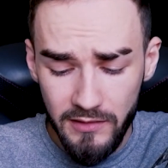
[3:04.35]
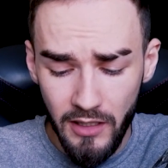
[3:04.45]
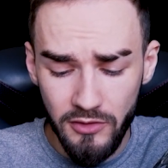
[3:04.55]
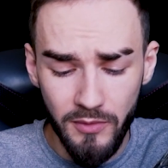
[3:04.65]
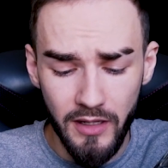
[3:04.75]

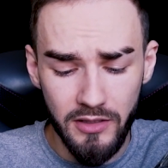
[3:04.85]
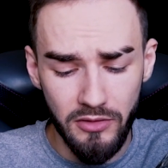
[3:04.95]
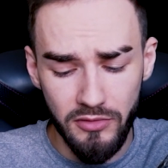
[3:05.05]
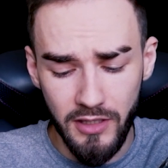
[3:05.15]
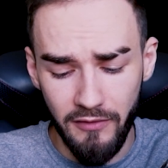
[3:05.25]
Strawberry,
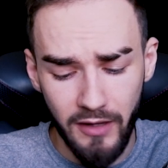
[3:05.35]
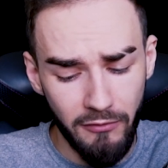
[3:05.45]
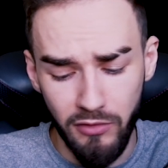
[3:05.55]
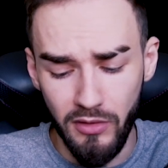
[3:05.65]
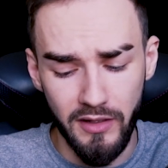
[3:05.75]
czyli
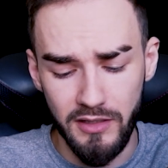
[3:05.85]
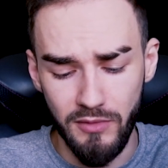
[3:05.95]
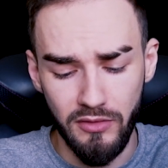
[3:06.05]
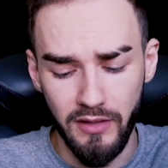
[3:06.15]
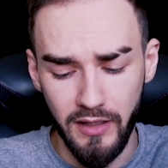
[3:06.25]
truskawka, w ogóle nie
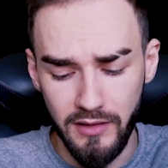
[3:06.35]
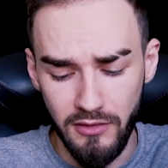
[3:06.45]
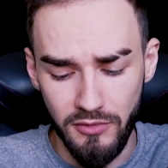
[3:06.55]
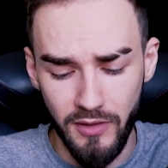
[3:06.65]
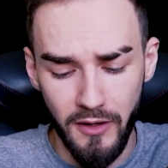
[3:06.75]
smakuje jak
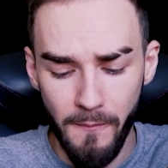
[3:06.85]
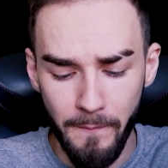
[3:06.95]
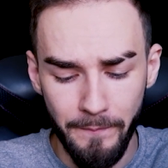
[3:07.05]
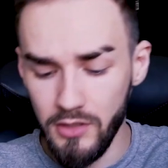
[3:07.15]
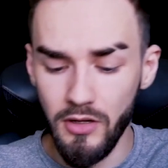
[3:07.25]
strawberry.
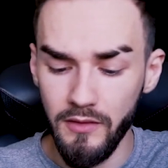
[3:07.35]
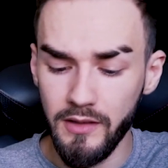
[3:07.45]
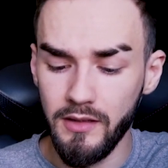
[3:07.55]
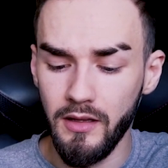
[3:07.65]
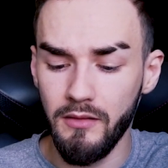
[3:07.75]

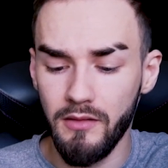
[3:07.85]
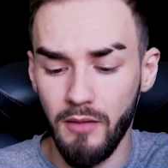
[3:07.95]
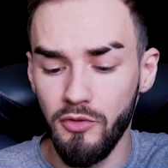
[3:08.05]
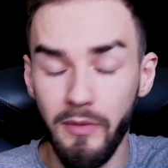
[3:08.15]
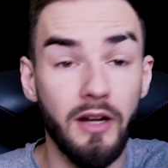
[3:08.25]
Aczkolwiek ten,
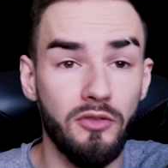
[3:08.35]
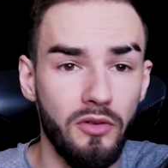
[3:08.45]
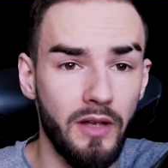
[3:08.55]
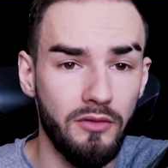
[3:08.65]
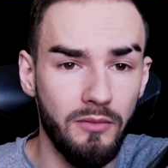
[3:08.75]
ta blueberry,
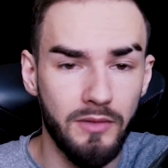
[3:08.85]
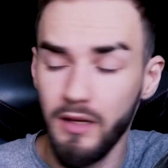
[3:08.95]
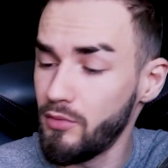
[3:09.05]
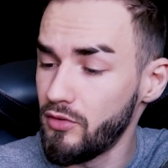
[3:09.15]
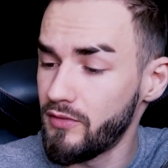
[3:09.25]
którą jadłem,
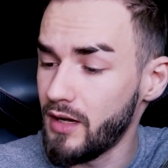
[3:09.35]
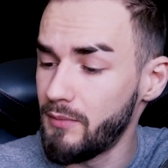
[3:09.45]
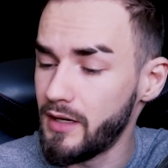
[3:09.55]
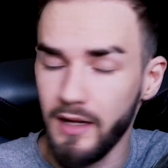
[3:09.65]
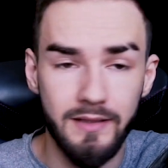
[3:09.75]
ta borówka
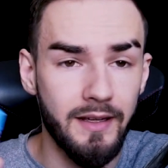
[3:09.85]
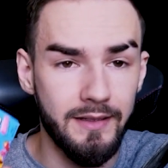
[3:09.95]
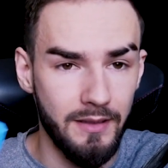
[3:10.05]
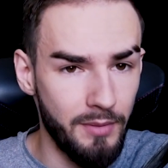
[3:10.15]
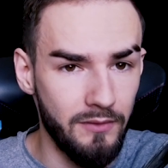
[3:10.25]
amerykańska
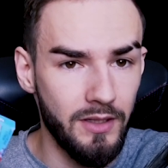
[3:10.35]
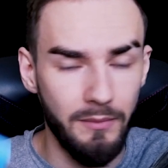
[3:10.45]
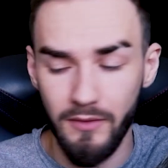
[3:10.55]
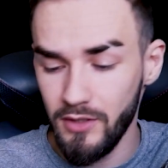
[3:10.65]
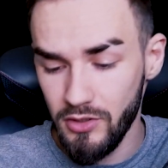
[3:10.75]
jest naprawdę,
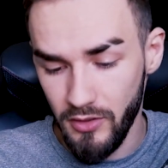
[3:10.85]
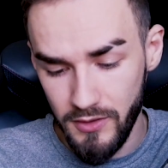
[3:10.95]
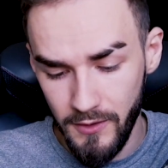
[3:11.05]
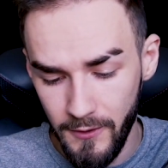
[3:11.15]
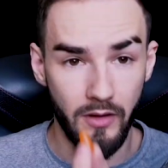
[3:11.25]
naprawdę sztos.